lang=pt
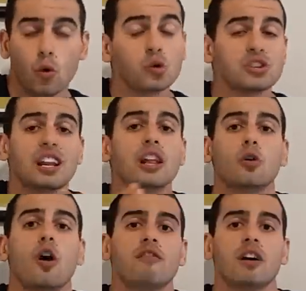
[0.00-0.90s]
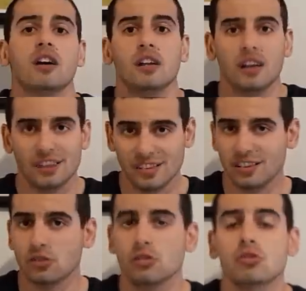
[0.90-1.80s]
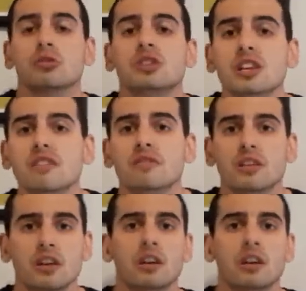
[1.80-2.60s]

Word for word: ou se ela é nova, as sensações que eu tive,